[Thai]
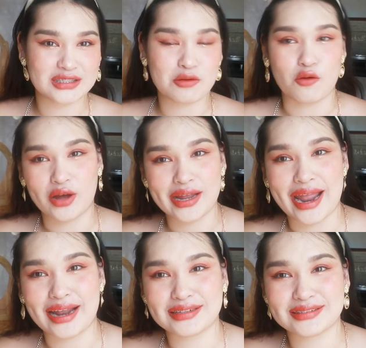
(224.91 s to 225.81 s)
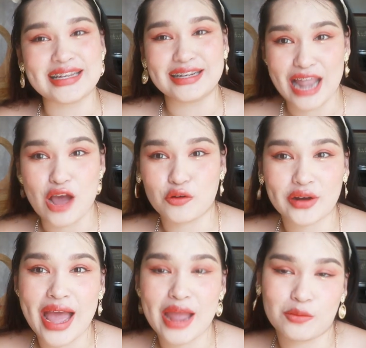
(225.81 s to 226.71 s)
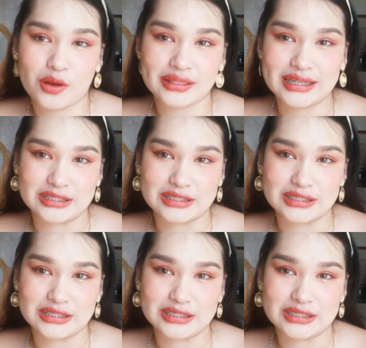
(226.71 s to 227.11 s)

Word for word: จะบอกว่าติดแล้วก็ได้เพราะว่า